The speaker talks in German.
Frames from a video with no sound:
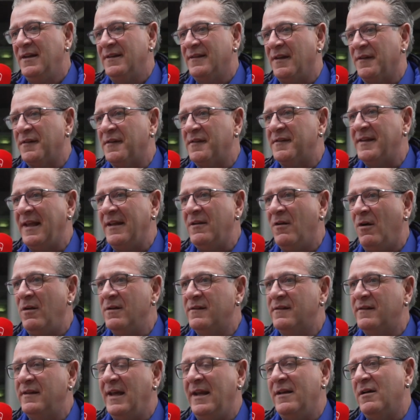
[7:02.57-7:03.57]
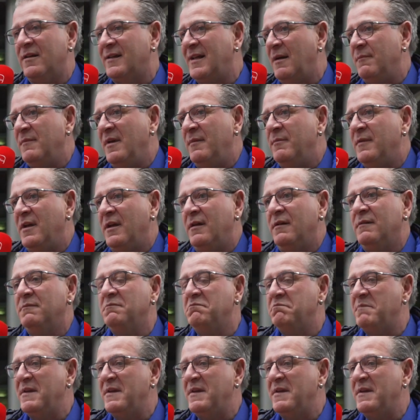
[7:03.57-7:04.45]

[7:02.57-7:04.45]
Dass es dann halt, je nachdem, mit einem